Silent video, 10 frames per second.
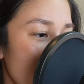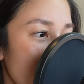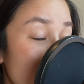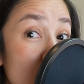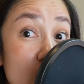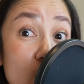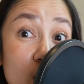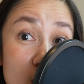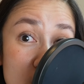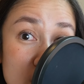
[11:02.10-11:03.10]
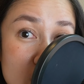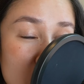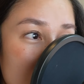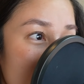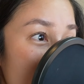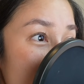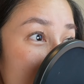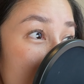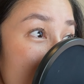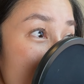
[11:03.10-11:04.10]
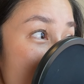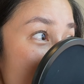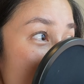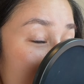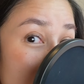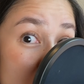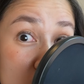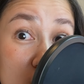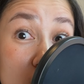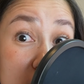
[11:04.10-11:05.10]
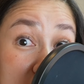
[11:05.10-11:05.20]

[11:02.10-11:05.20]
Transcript: lo conozco, conozco a sus discípulos, conozco al